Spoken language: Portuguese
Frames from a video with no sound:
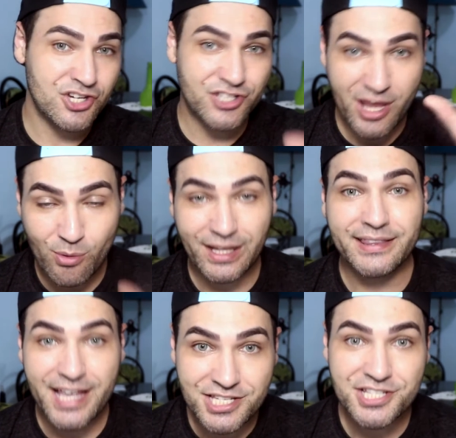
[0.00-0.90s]
a gente tem que cuidar
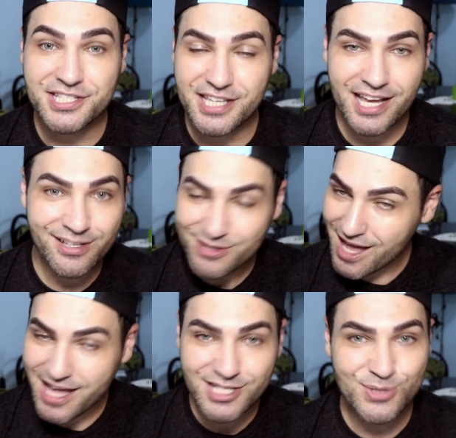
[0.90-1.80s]
desde cedo e
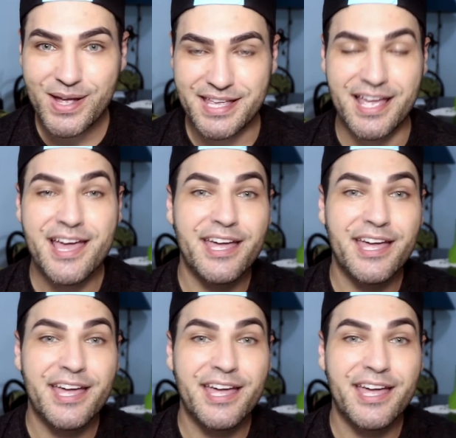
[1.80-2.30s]
é isso aí.